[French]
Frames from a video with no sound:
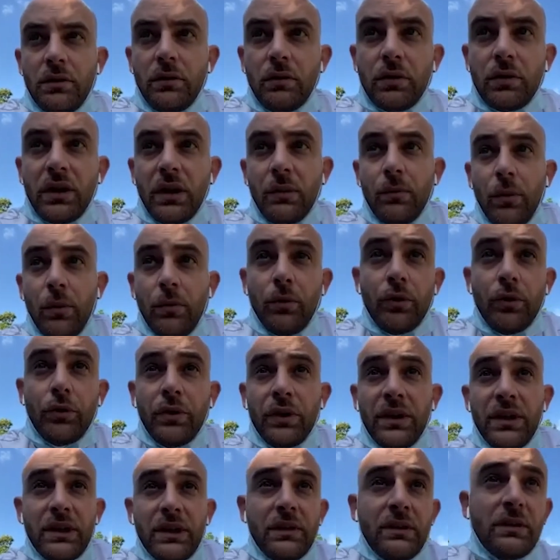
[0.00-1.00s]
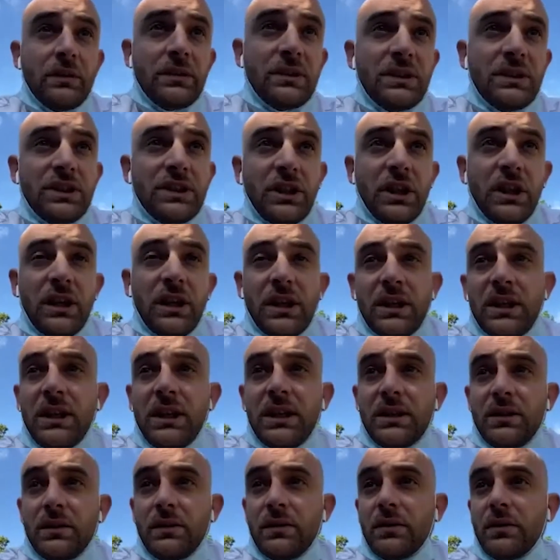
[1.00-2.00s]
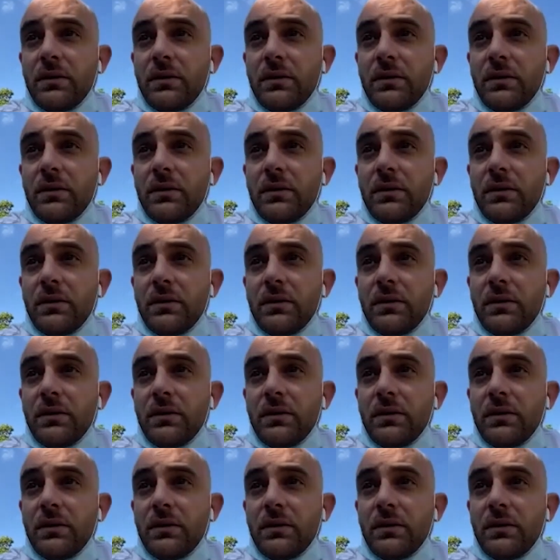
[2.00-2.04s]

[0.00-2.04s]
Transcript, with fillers: donc à un moment donné, euh, si j'ai un athlète